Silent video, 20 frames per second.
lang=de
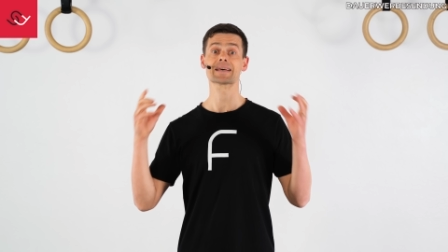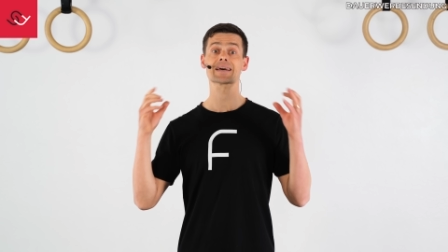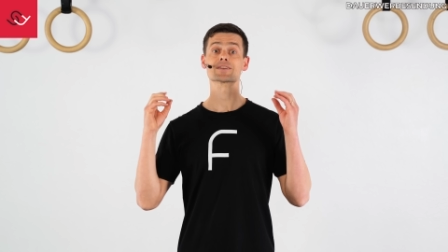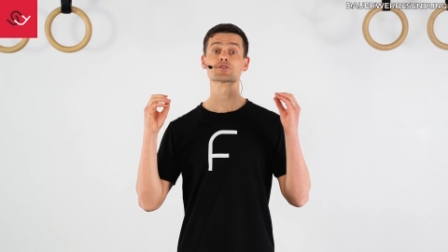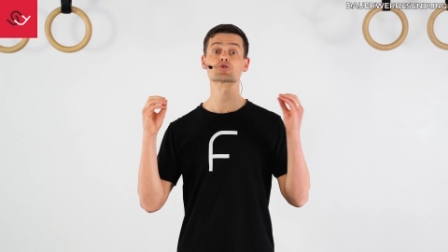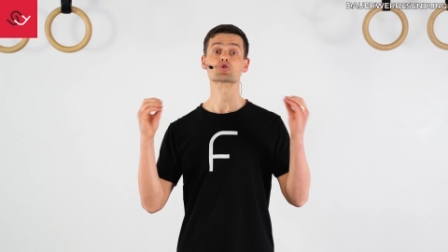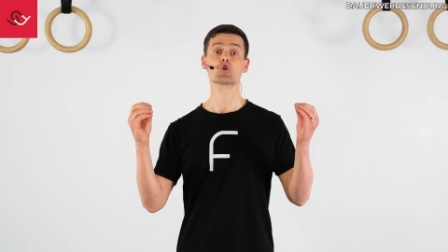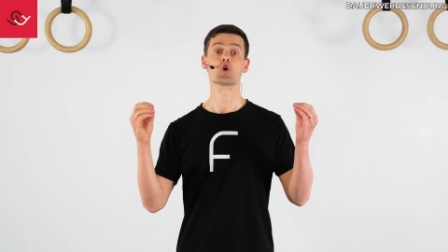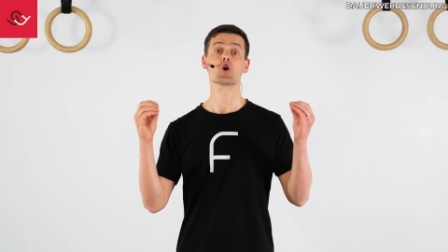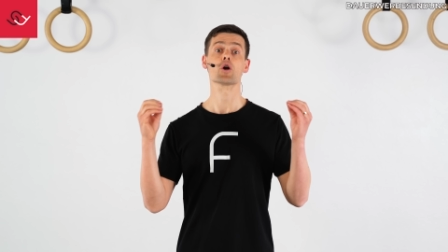
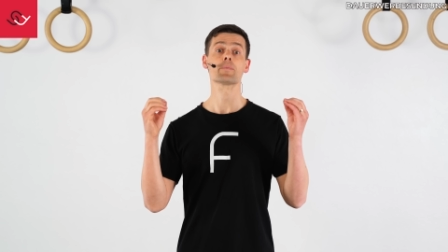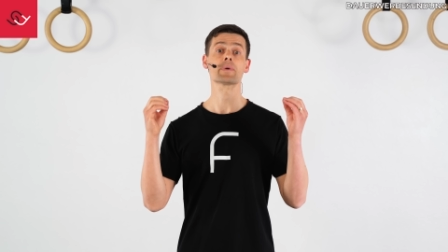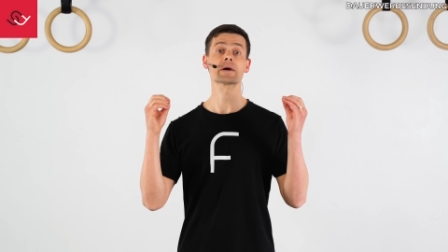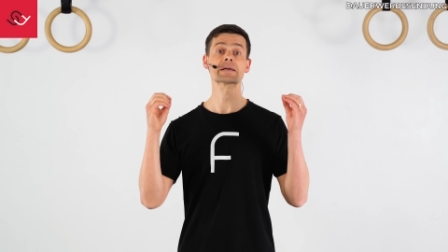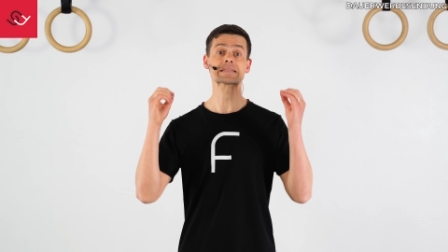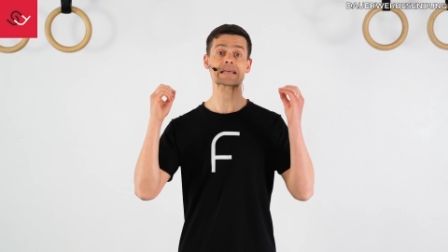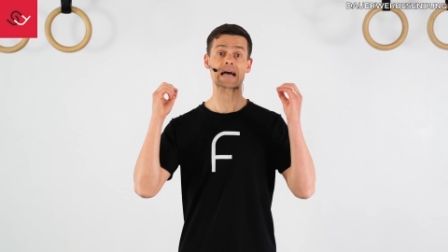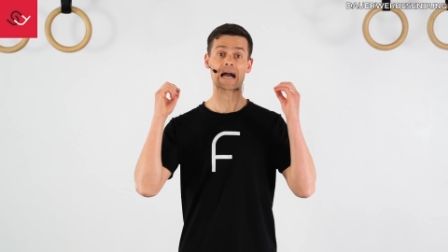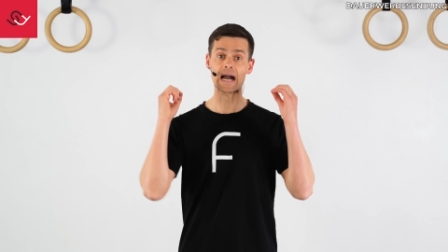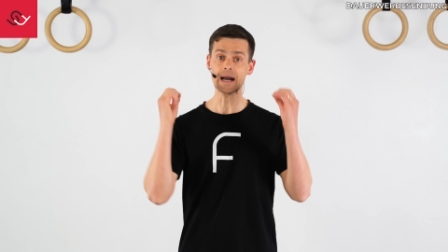deines
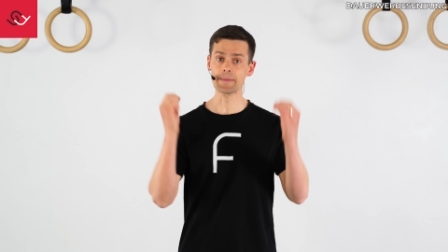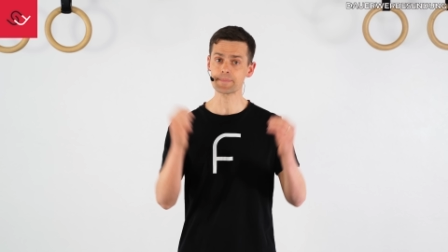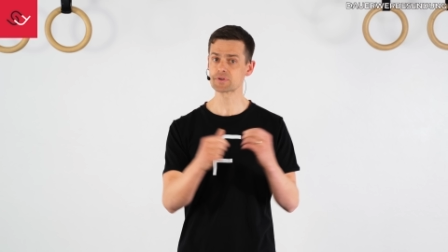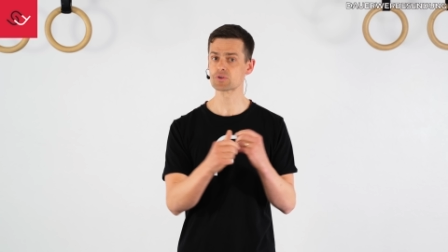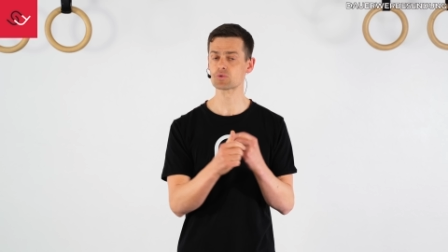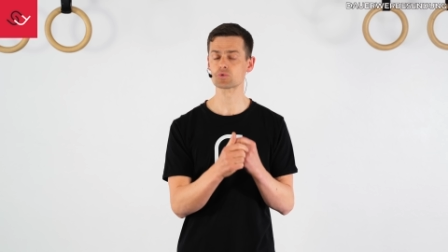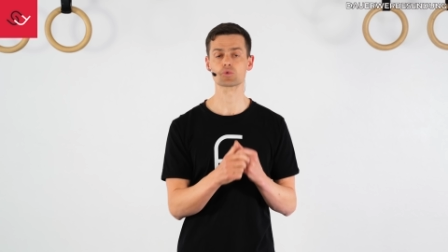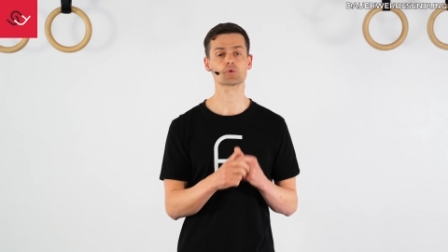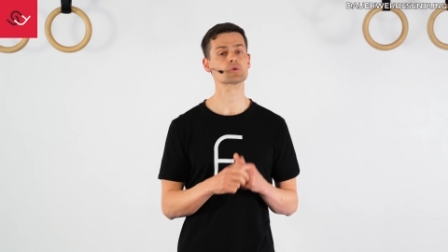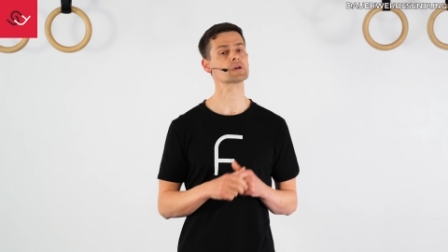Körpers
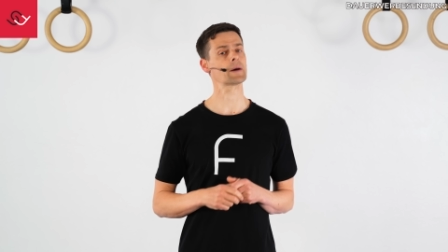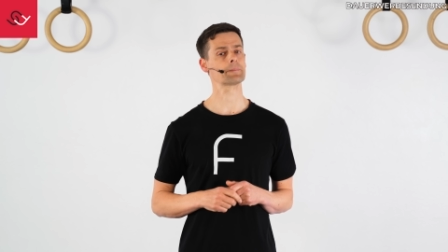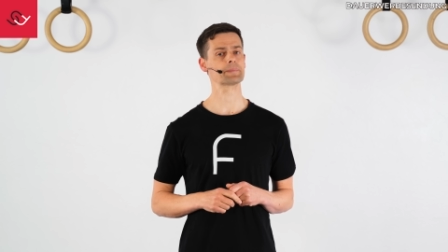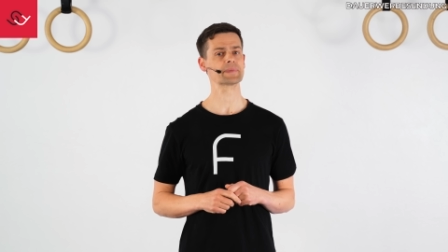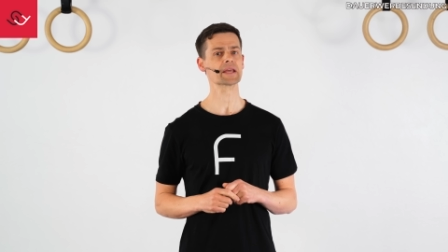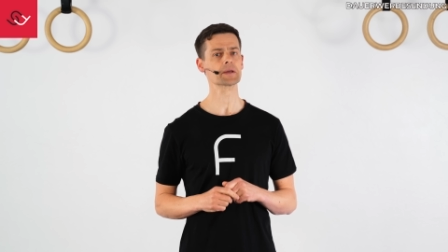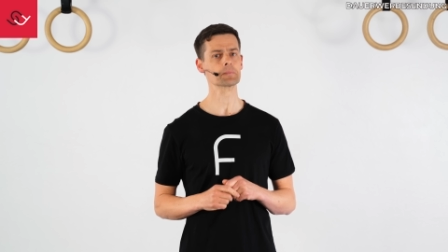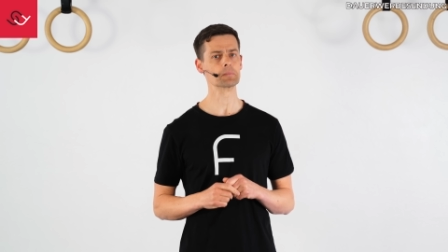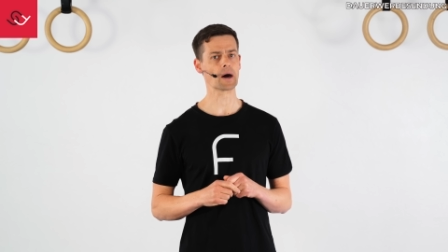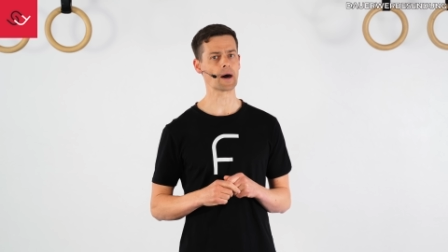absolut
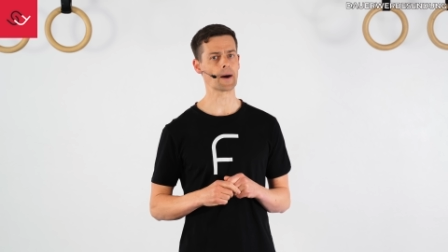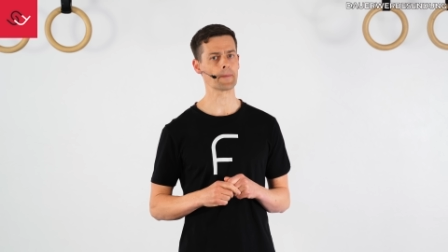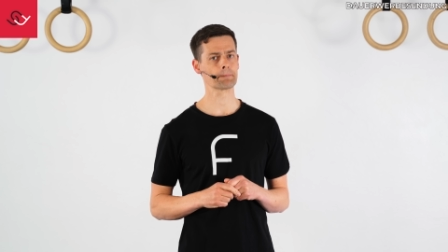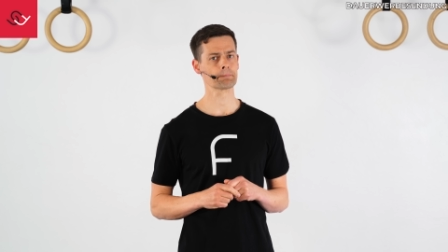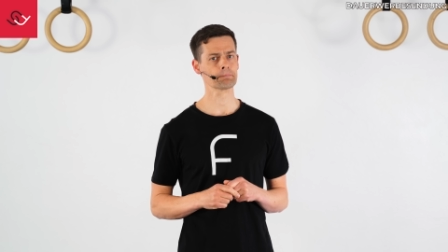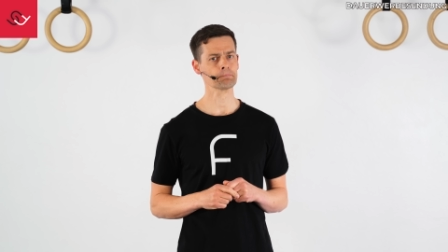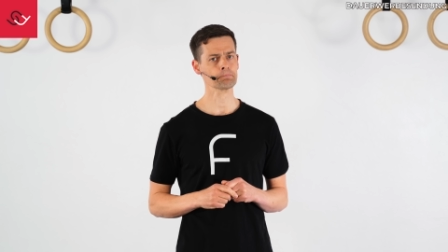unabdingbar?